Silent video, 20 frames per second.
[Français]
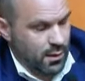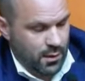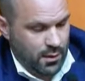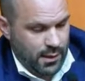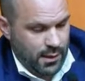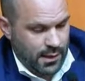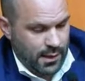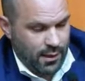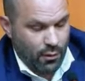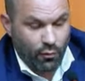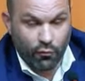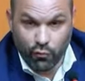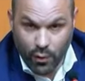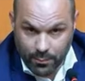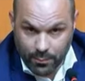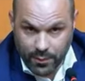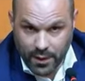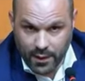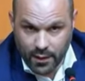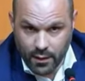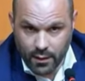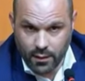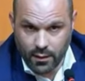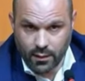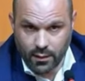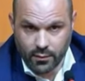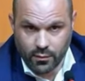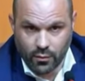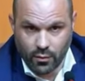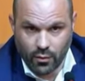Et on voit bien
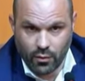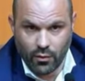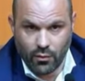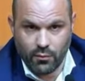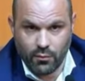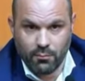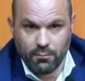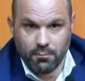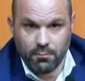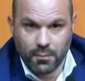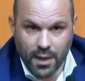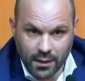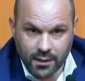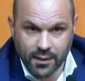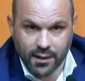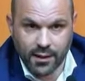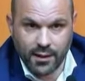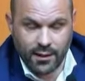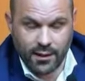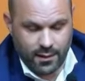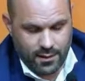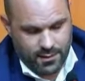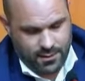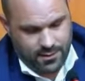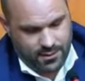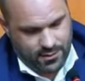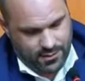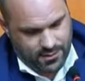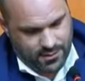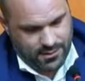que malgré
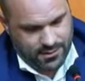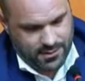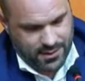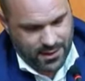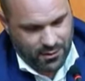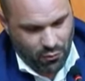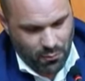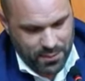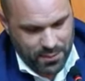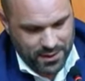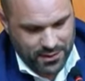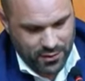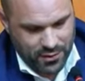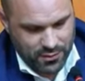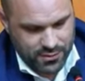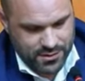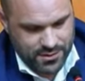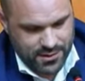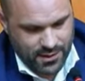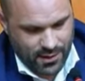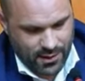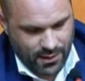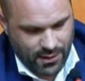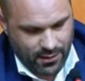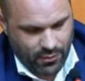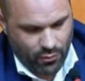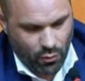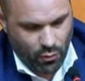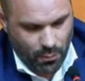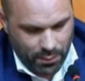euh, des compétences euh,
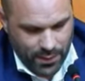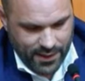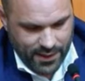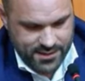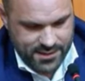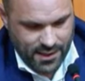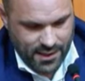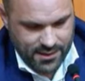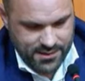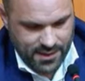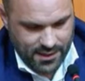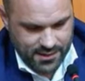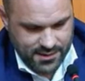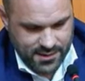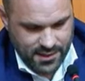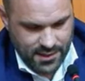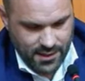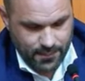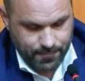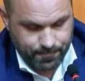complexes à exercer,